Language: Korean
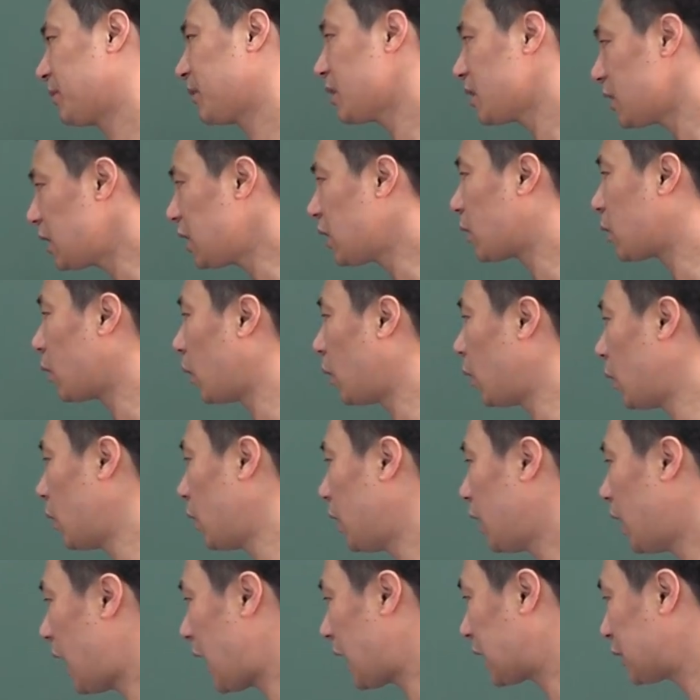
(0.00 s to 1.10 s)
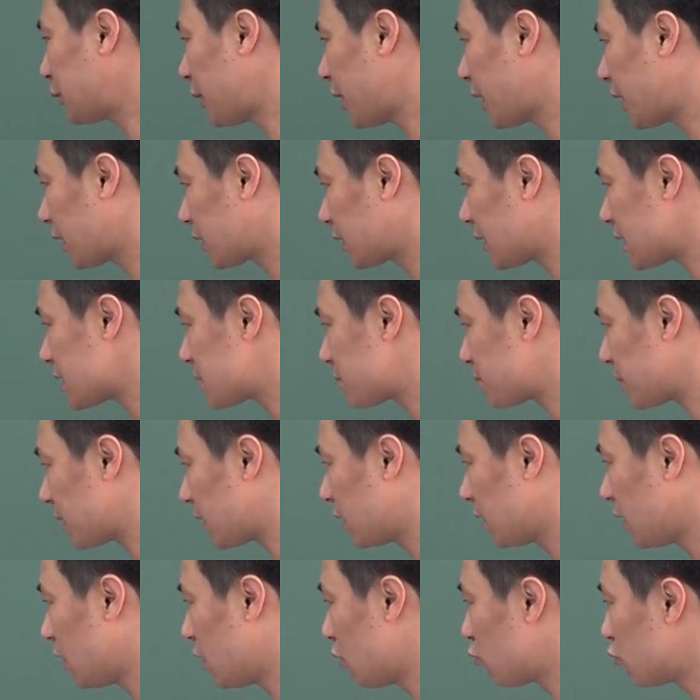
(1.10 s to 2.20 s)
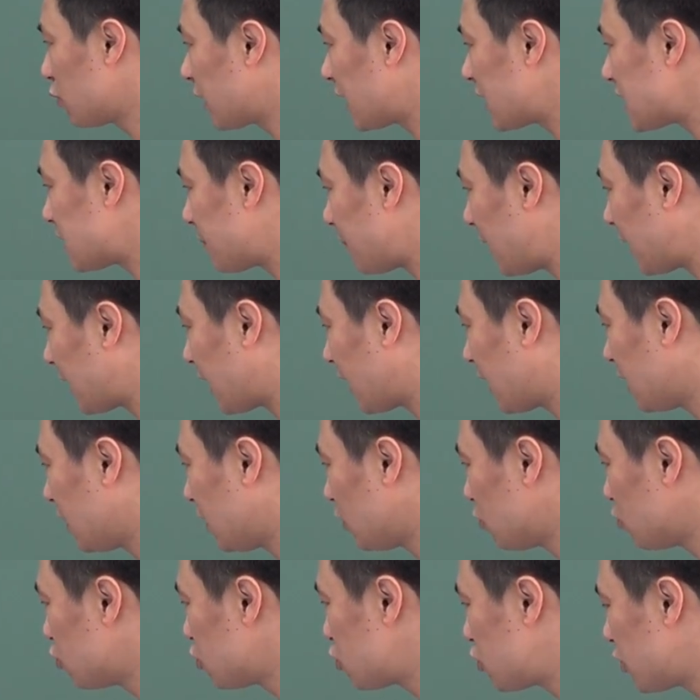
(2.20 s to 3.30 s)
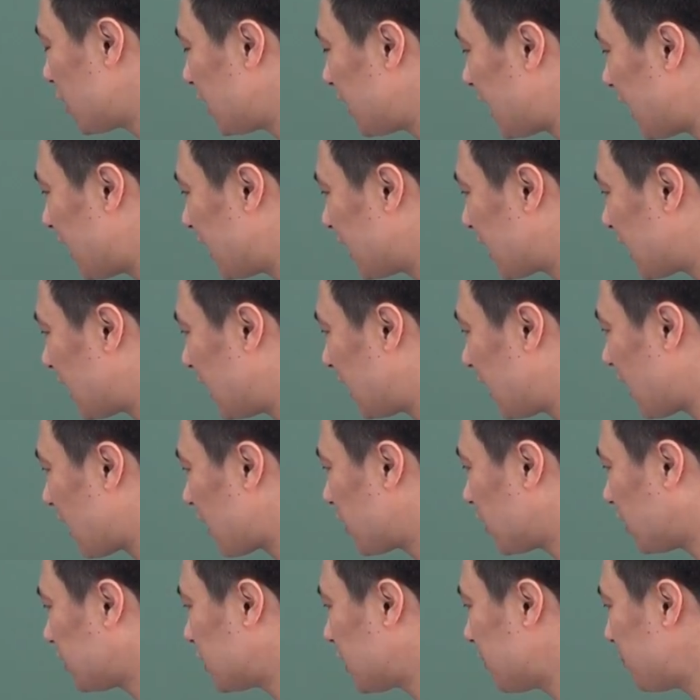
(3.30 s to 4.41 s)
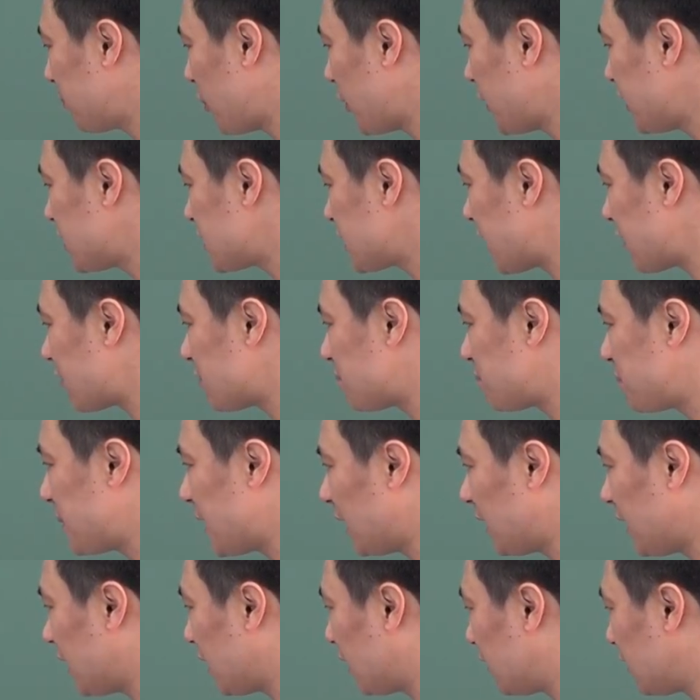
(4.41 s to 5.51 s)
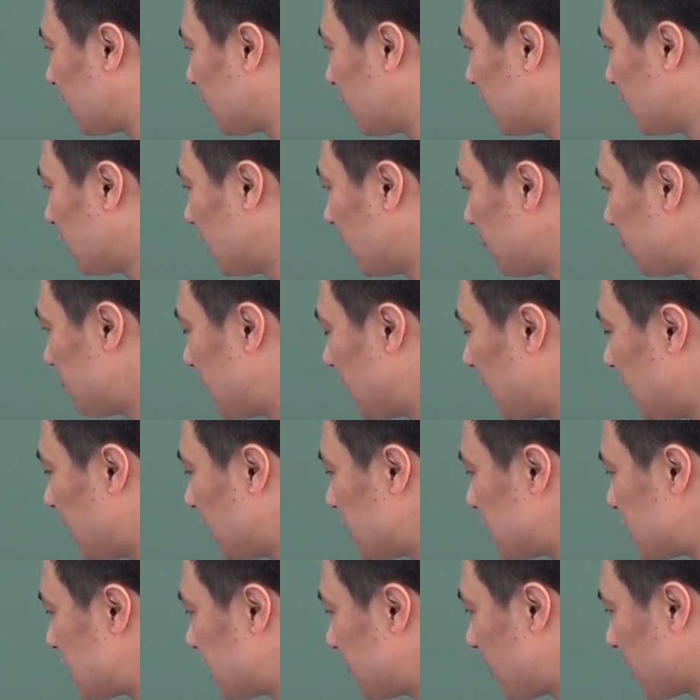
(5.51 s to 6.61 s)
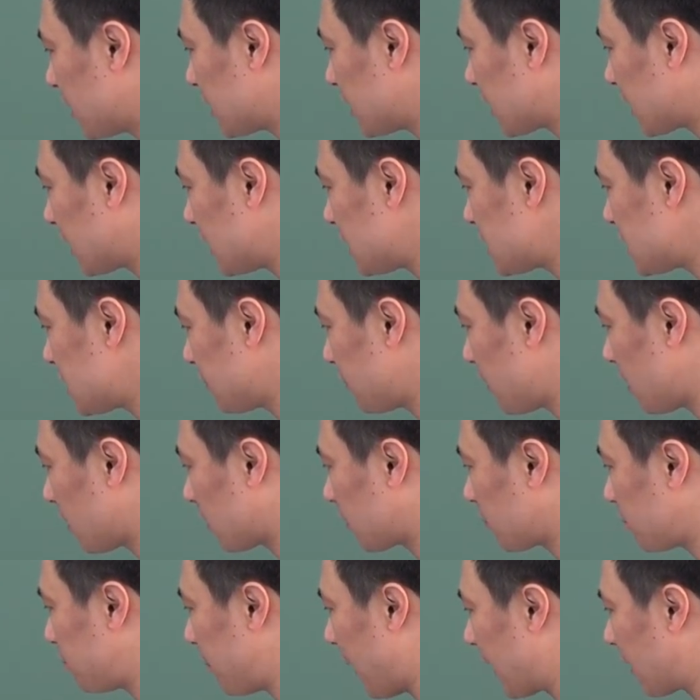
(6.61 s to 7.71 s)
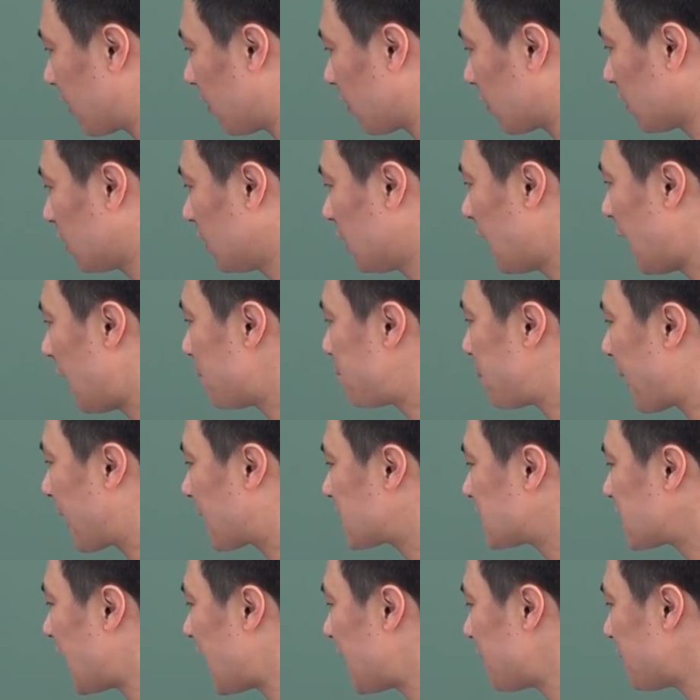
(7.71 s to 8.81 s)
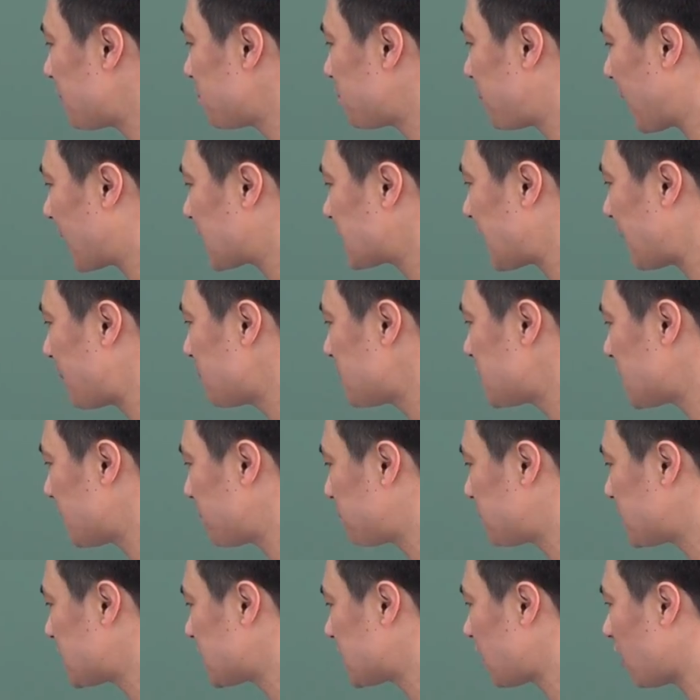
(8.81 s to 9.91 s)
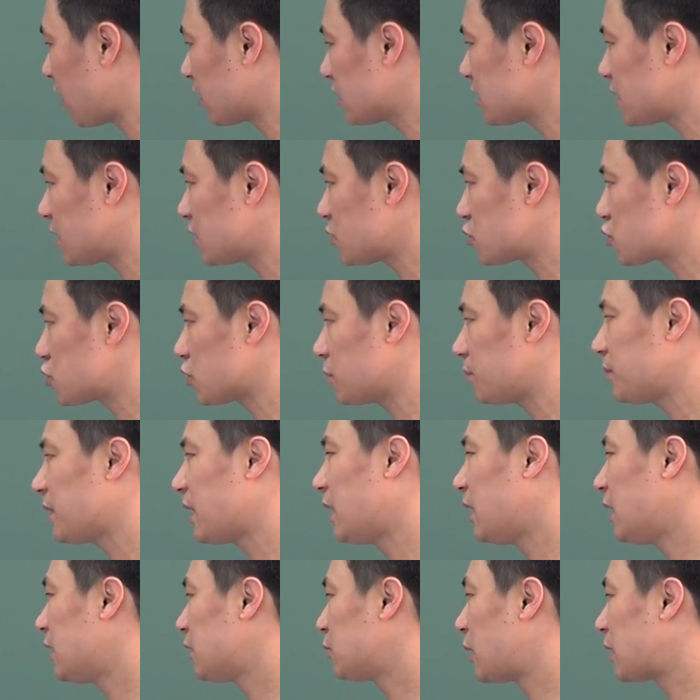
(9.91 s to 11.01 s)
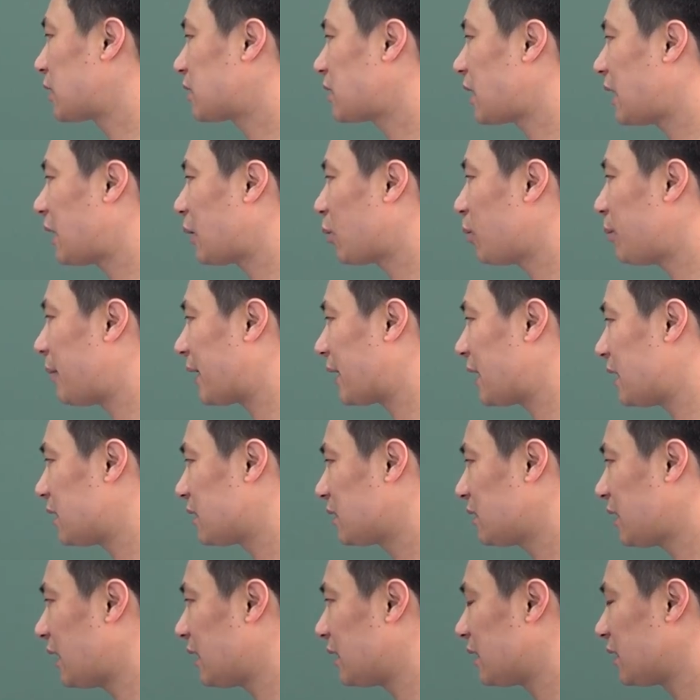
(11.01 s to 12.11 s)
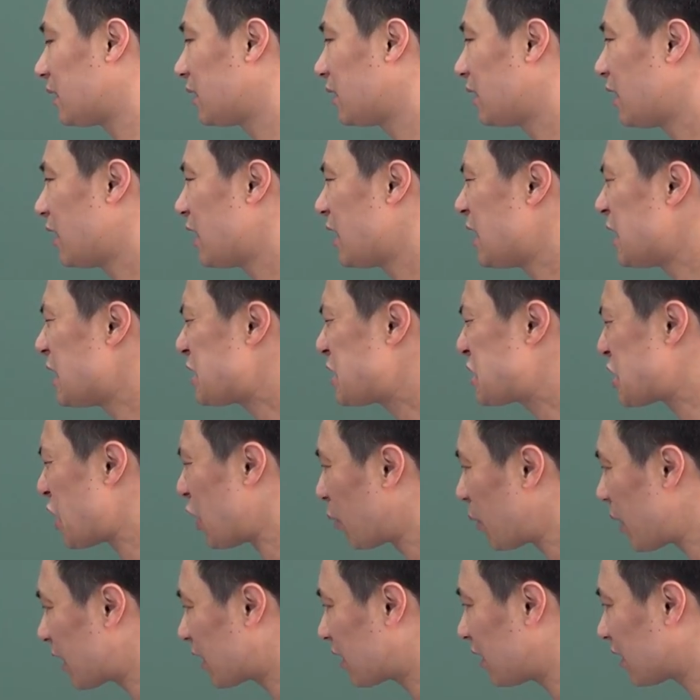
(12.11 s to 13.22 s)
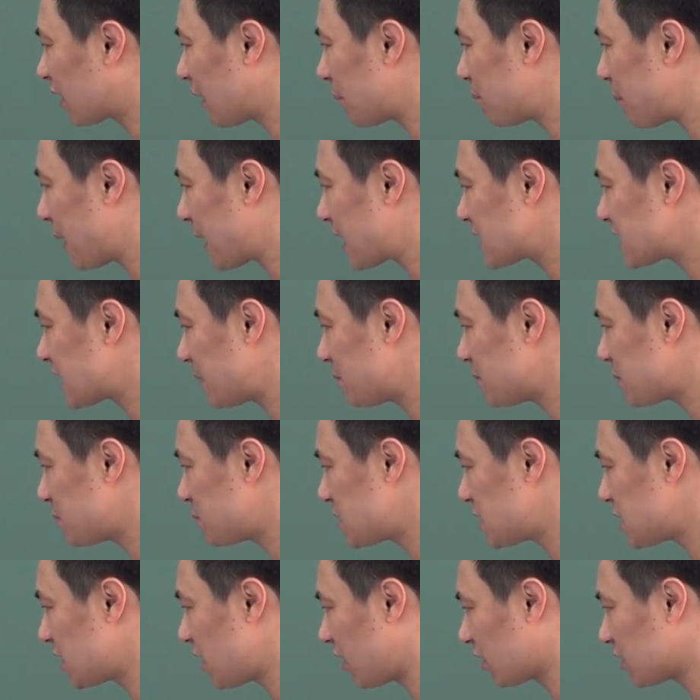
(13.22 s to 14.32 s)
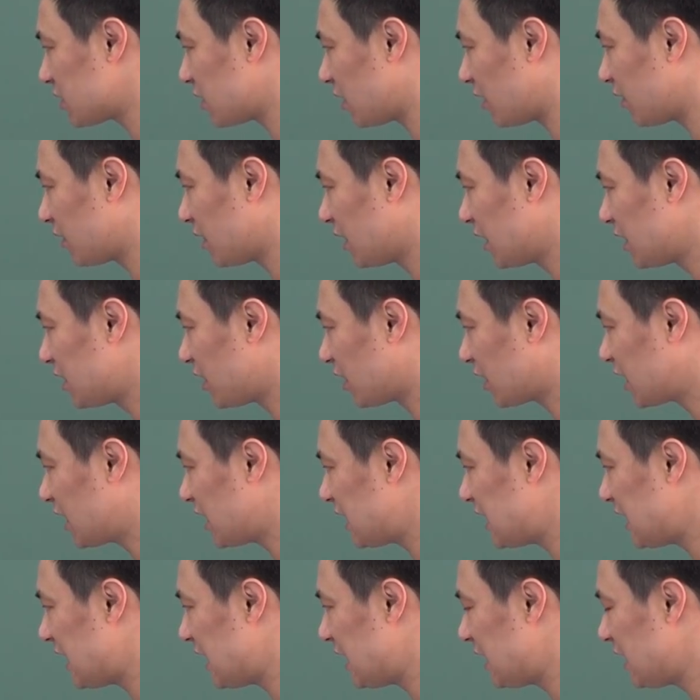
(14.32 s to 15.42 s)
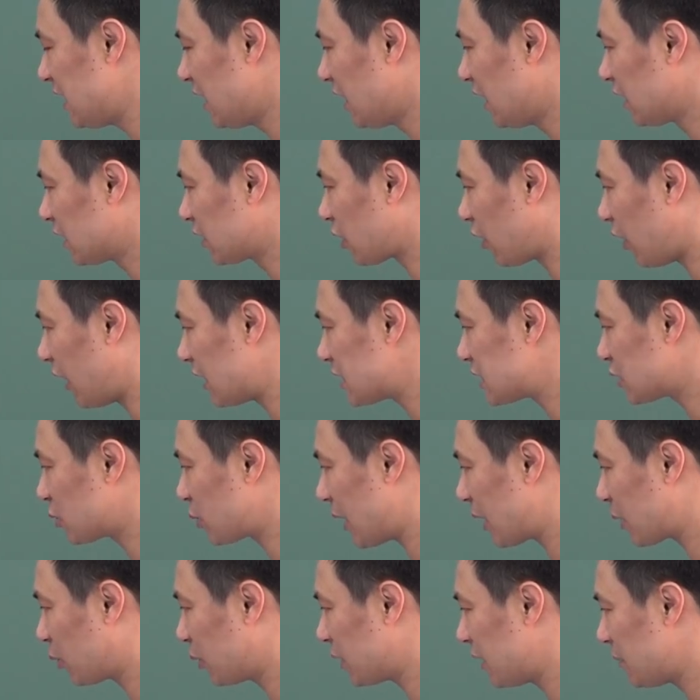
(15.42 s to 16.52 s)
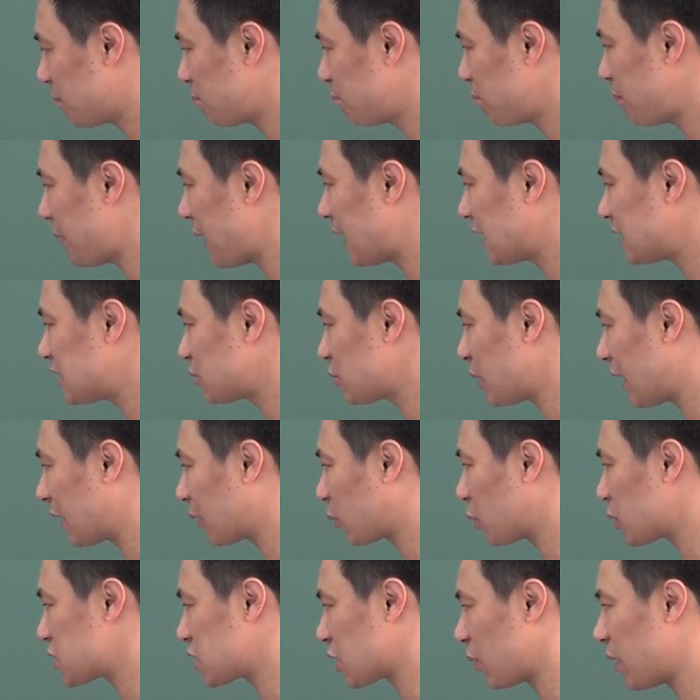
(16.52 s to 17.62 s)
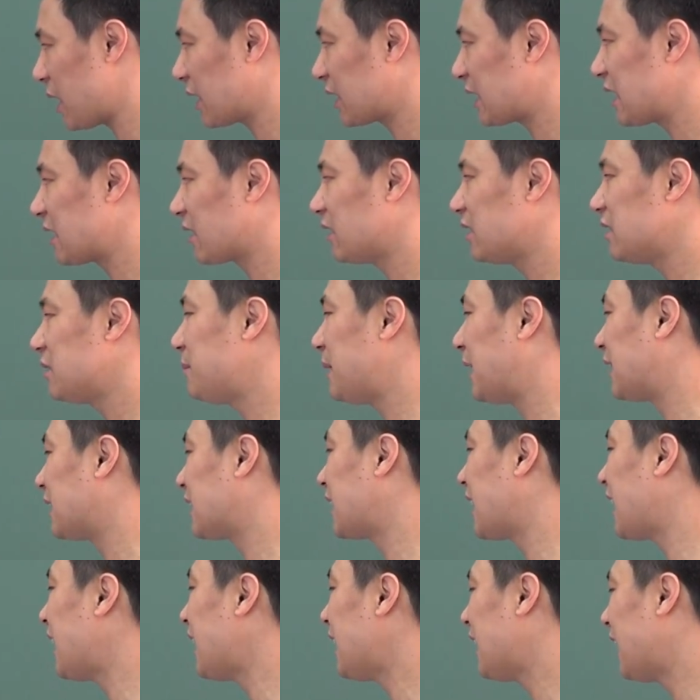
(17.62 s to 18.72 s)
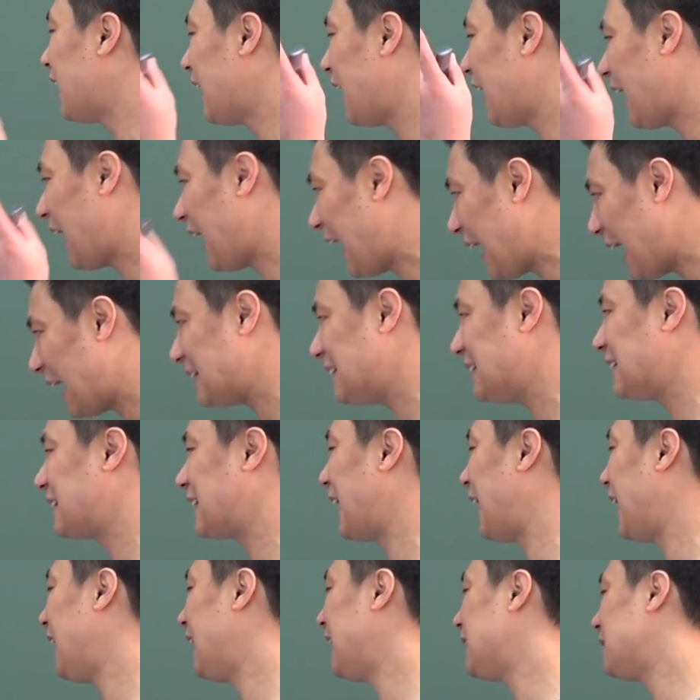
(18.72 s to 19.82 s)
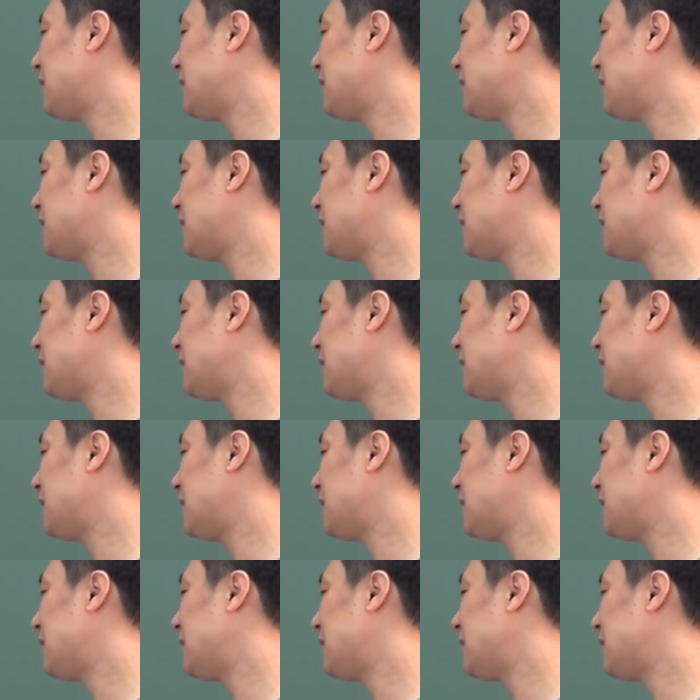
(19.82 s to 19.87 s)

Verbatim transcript: 그리고 아까도 얘기했다시피 우리가 이제 말해 우주의 나이가 13.7 billion. 빌리언이 10억이니까 10억, 100억. 한 104, 137억 년쯤 됐다라고 말할 땐 정확하게 137억 년 여기 1 더하지도 않고 1 빼지도 않고 정확한 걸 의미하는 게 아니다